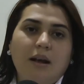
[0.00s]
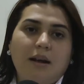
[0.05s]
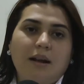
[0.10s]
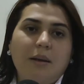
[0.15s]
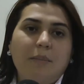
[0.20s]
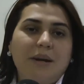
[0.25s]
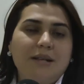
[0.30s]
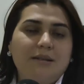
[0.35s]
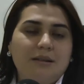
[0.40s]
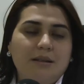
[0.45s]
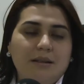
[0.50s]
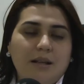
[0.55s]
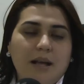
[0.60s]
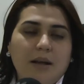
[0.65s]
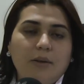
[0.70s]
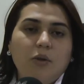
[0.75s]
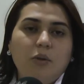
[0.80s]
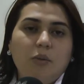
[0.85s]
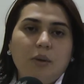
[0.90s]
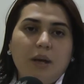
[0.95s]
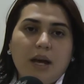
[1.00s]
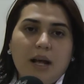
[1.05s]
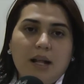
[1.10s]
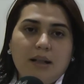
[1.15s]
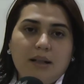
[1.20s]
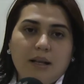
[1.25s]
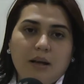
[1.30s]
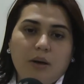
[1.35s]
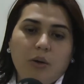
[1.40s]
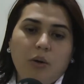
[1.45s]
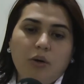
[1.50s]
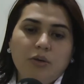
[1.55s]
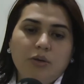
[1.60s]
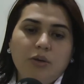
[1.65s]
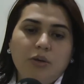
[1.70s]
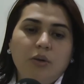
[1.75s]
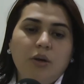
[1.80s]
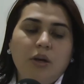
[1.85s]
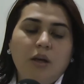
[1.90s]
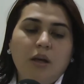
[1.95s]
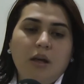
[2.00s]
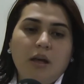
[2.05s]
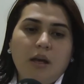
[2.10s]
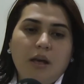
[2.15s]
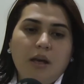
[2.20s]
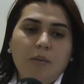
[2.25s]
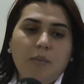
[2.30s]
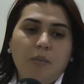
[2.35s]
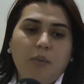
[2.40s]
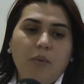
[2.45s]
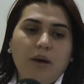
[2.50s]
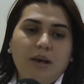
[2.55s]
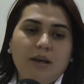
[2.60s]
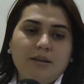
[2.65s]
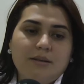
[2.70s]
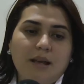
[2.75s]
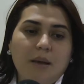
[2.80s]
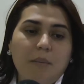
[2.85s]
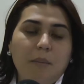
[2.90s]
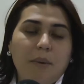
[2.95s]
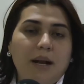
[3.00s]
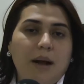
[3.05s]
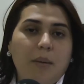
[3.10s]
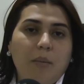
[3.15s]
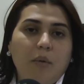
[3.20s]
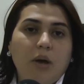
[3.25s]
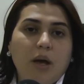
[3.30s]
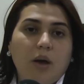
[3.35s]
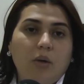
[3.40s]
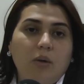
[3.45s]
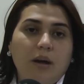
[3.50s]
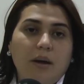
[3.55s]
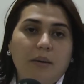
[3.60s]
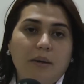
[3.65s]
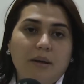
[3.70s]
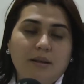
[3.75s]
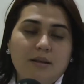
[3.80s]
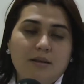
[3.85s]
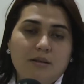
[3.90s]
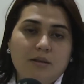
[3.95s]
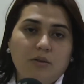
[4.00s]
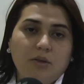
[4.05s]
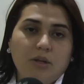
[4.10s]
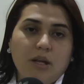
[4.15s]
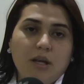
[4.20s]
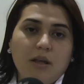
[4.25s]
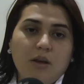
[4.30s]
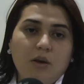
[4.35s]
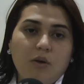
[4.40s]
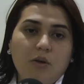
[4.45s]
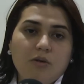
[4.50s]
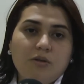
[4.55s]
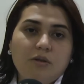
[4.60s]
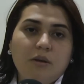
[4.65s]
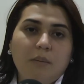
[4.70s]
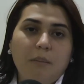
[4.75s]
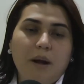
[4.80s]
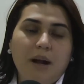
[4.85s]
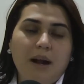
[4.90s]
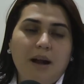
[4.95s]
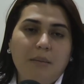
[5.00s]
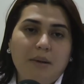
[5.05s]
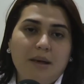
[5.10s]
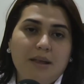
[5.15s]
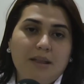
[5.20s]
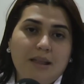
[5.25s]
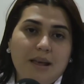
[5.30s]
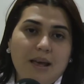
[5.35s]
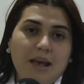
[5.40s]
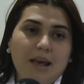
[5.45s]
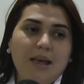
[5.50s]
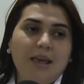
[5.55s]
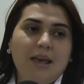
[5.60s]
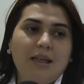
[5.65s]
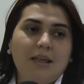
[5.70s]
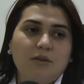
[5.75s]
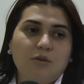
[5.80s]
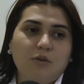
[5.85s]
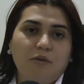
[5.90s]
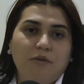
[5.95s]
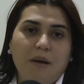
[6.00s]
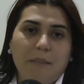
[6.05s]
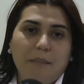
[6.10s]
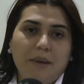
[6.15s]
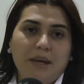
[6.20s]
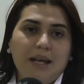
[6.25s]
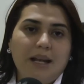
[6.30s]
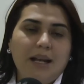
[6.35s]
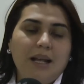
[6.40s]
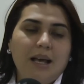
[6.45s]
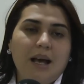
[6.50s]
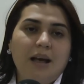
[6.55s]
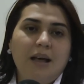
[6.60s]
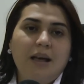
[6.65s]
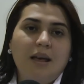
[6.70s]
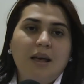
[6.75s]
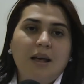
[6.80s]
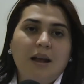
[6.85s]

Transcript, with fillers: representando bien al Tecondo y pues esperamos que con la bendición de Dios, para el bien de ella, de su familia,